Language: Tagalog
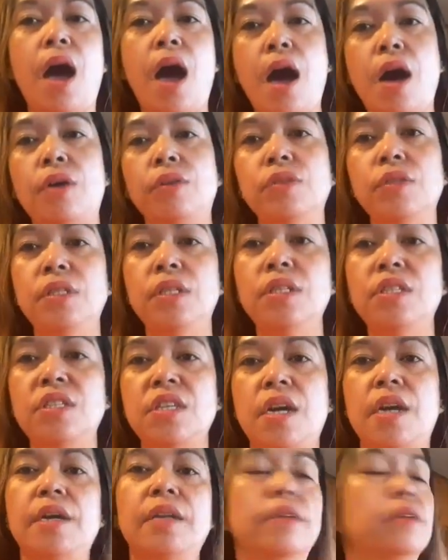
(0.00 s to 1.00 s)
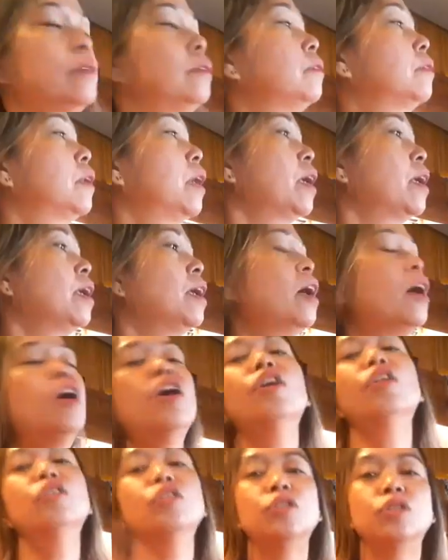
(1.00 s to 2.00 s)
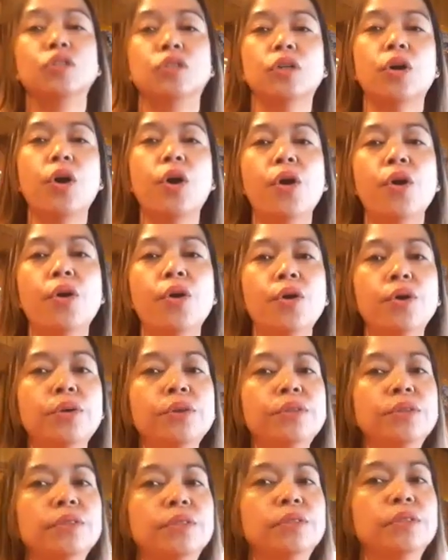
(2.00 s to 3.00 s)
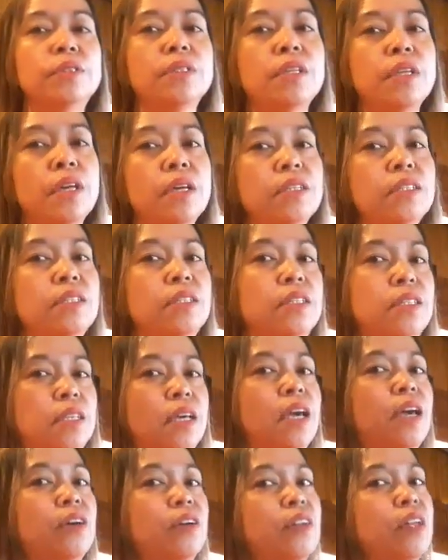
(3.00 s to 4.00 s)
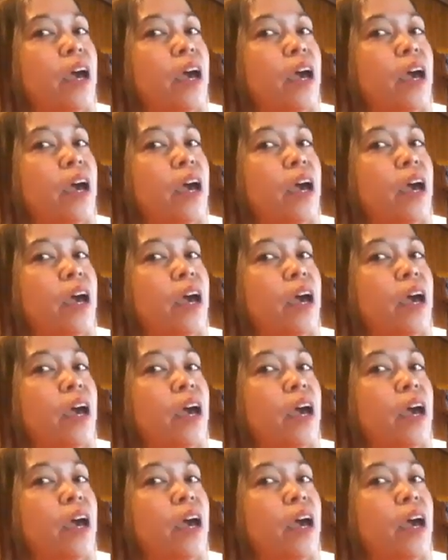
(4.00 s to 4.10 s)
house inside. Okay? So, see you